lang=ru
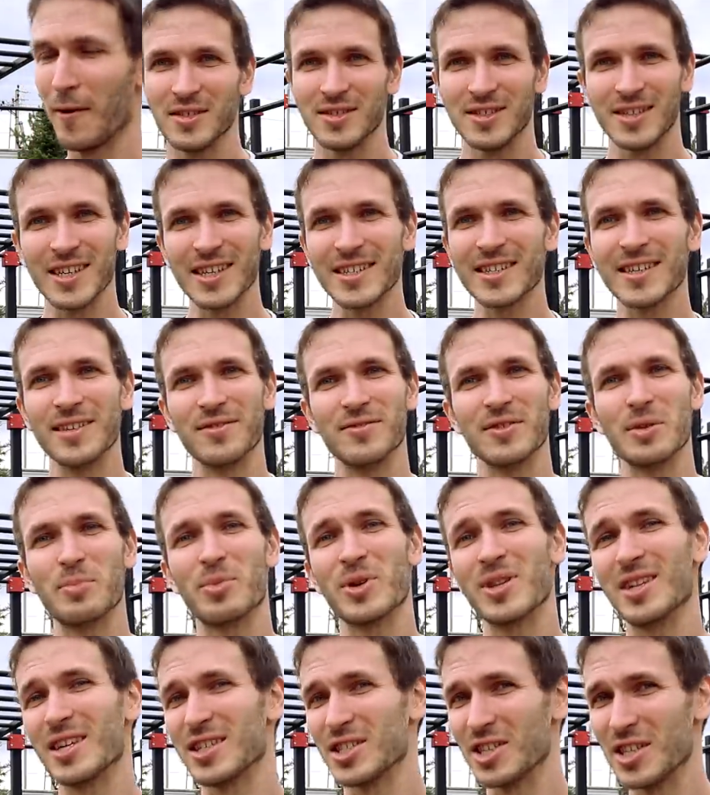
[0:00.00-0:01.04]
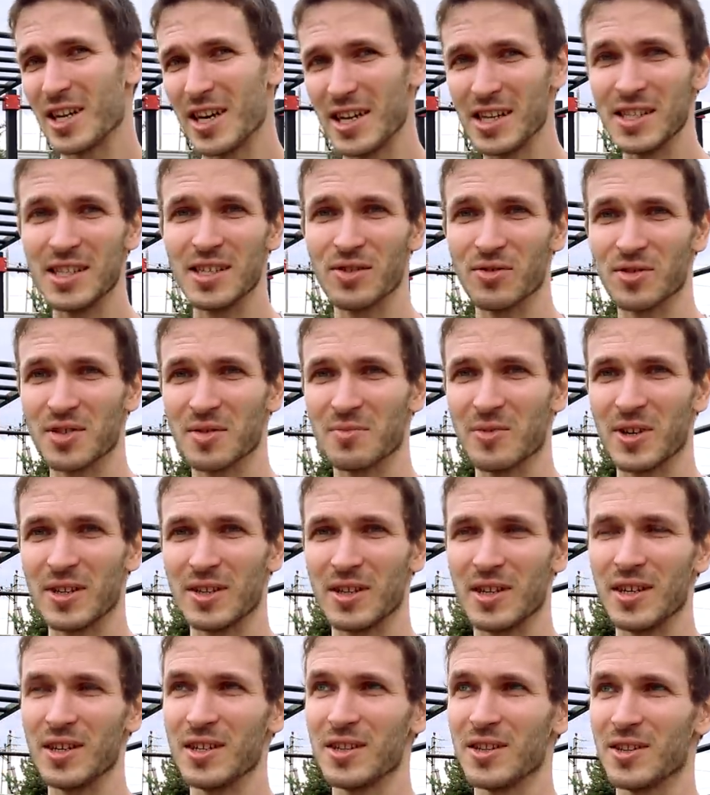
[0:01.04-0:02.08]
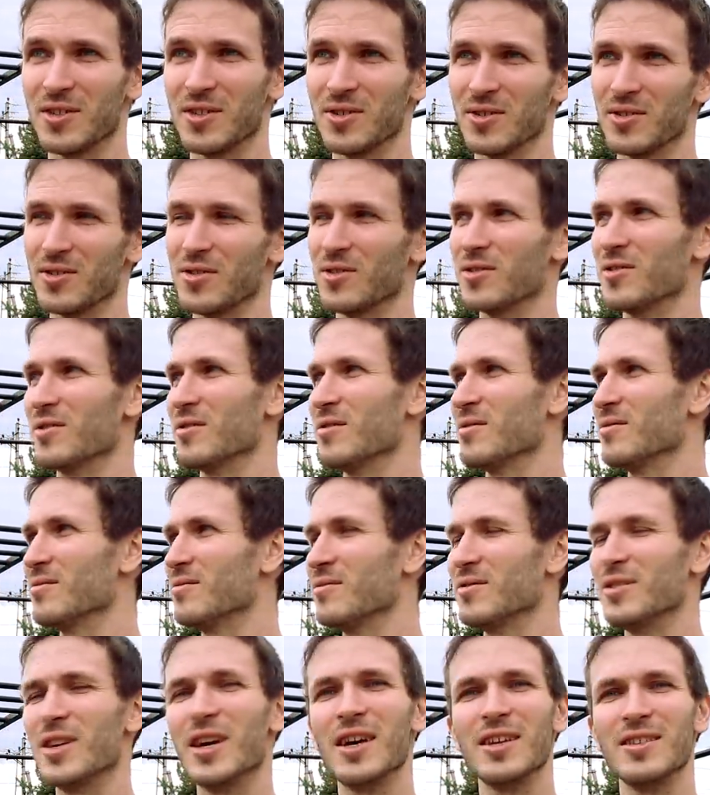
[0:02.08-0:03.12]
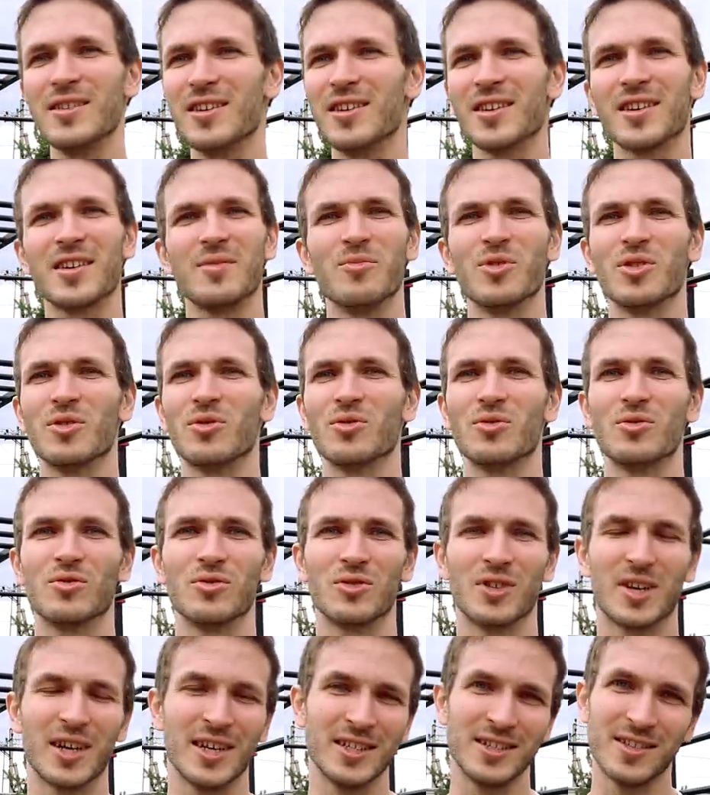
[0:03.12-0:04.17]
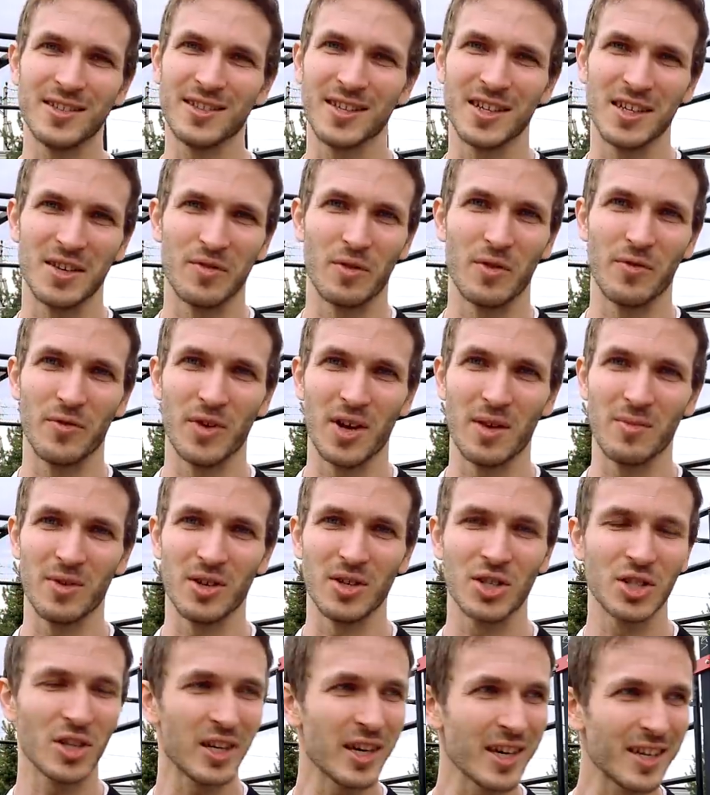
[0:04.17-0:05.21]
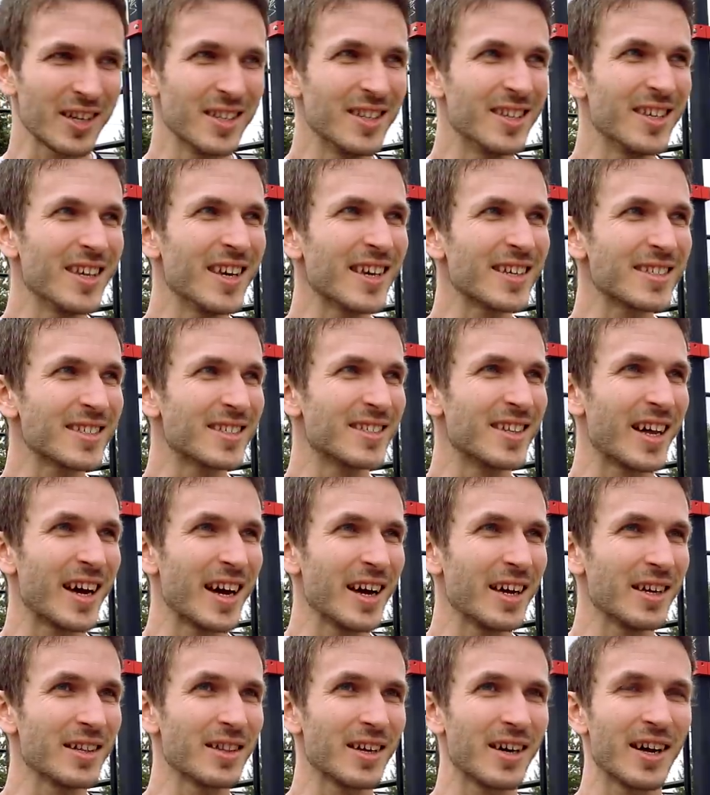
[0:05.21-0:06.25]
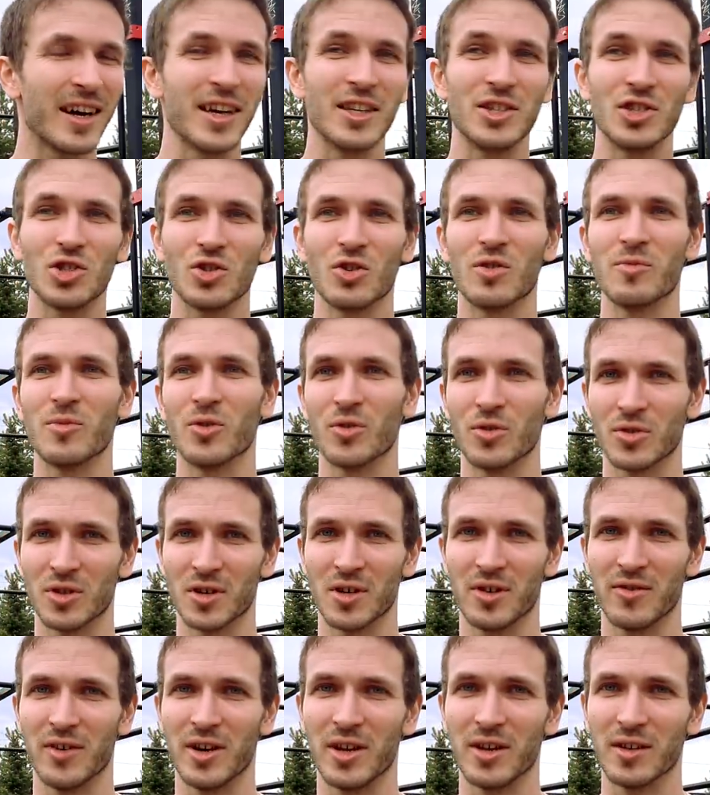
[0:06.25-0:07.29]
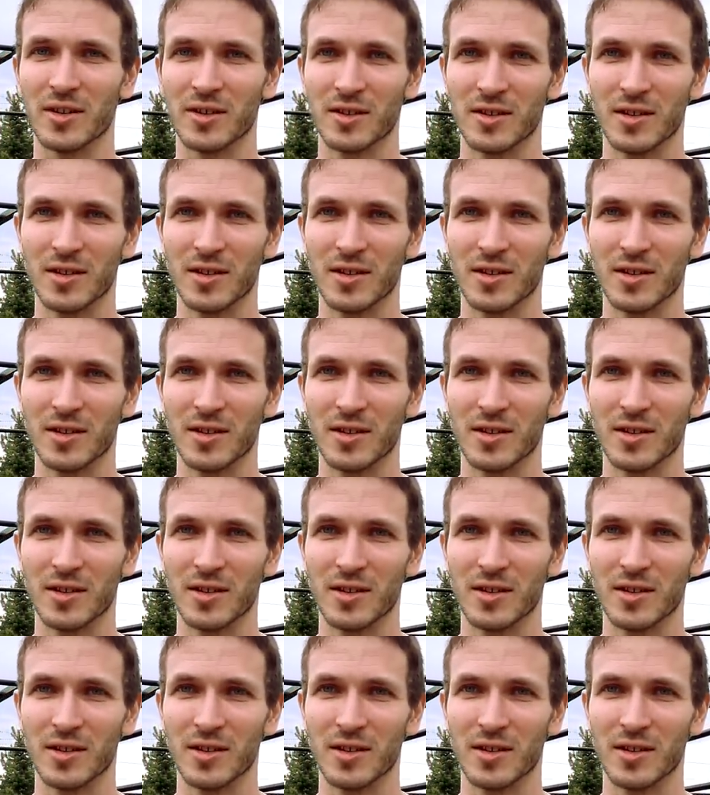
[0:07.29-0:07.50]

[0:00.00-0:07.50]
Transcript: Если вы продолжаете его смотреть, то я не рекомендую тратить на него время. Человек не знает, о чем он говорит.